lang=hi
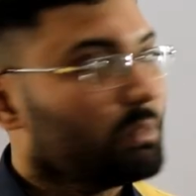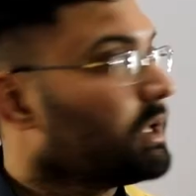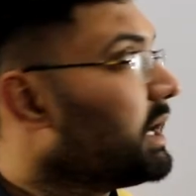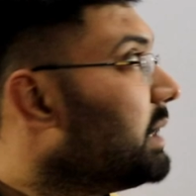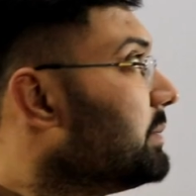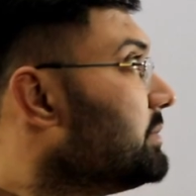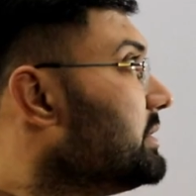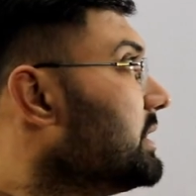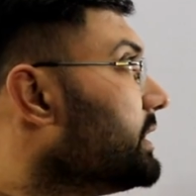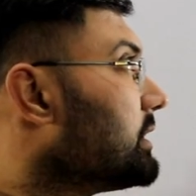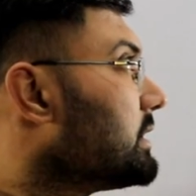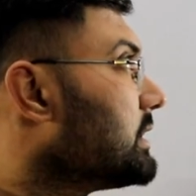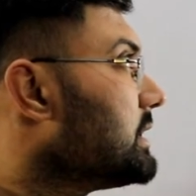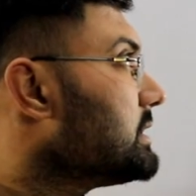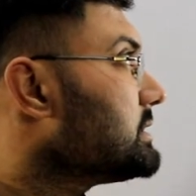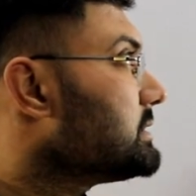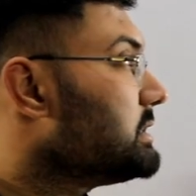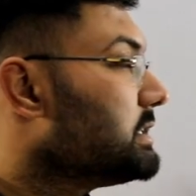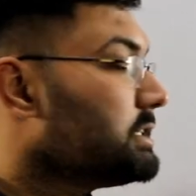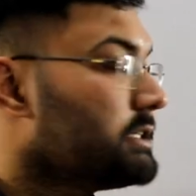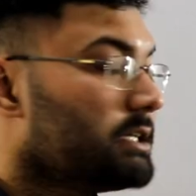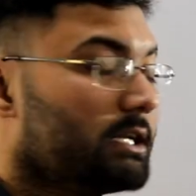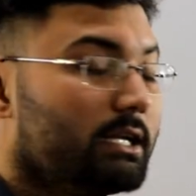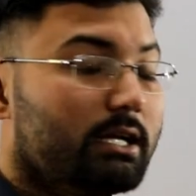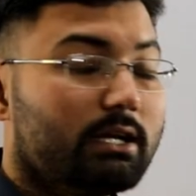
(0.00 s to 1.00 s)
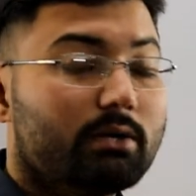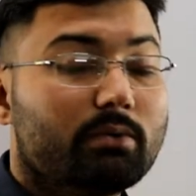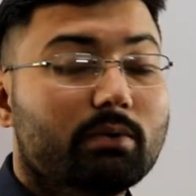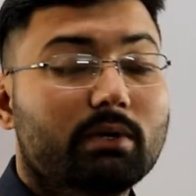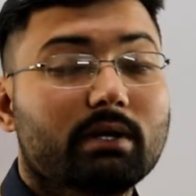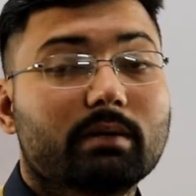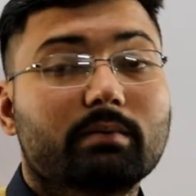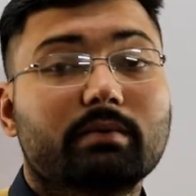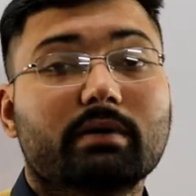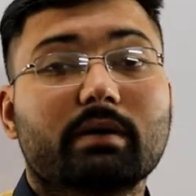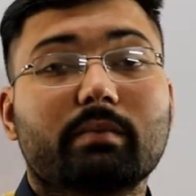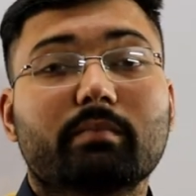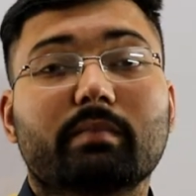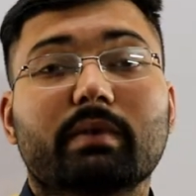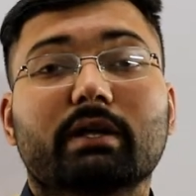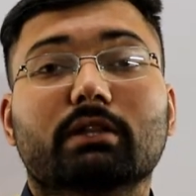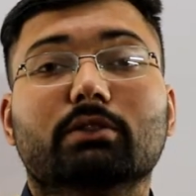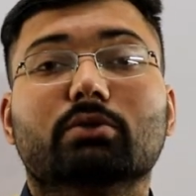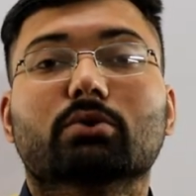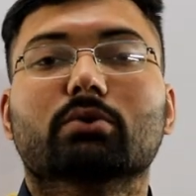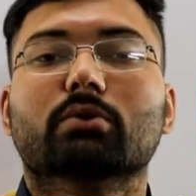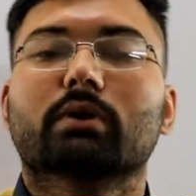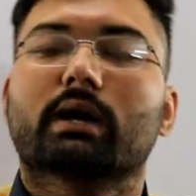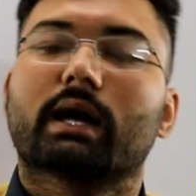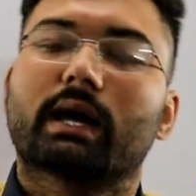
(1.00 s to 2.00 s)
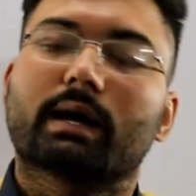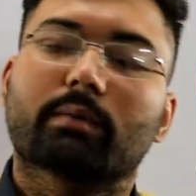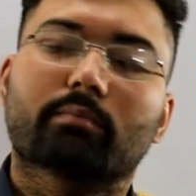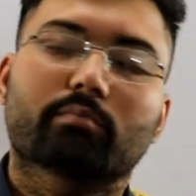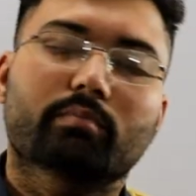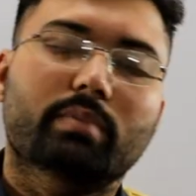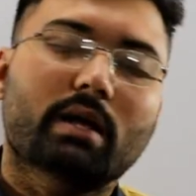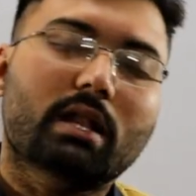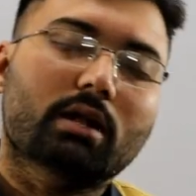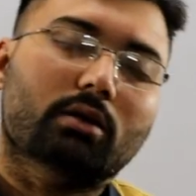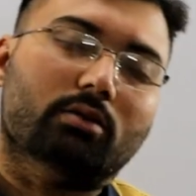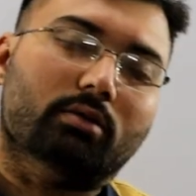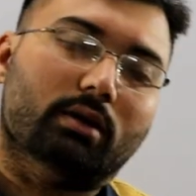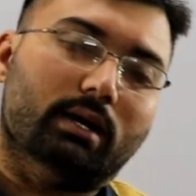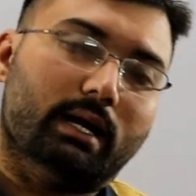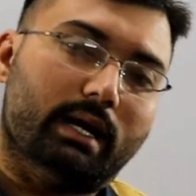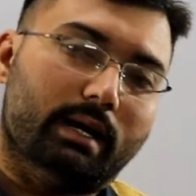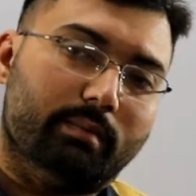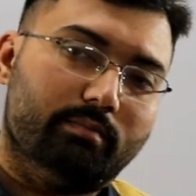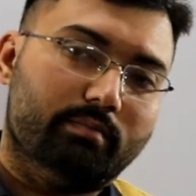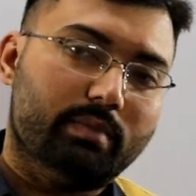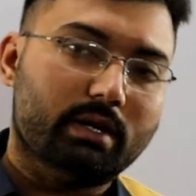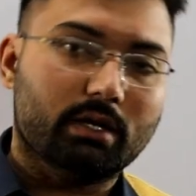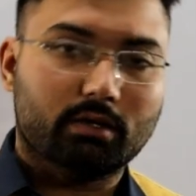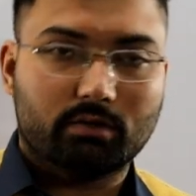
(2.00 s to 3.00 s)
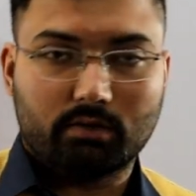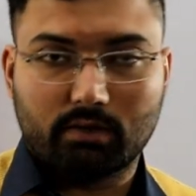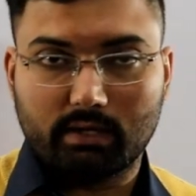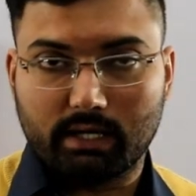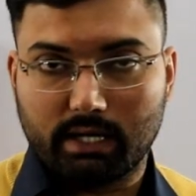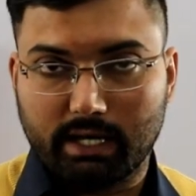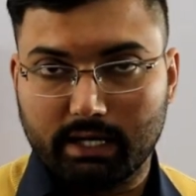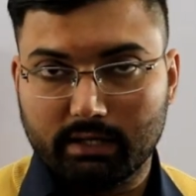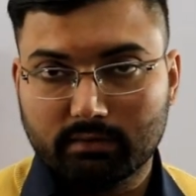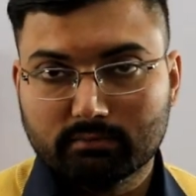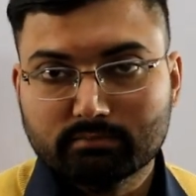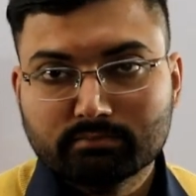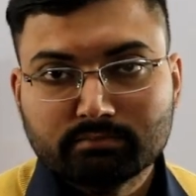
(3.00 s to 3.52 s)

अब यह ट्रांसलेशन इक्विलिब्रियम में तो है बिल्कुल है बिल्कुल है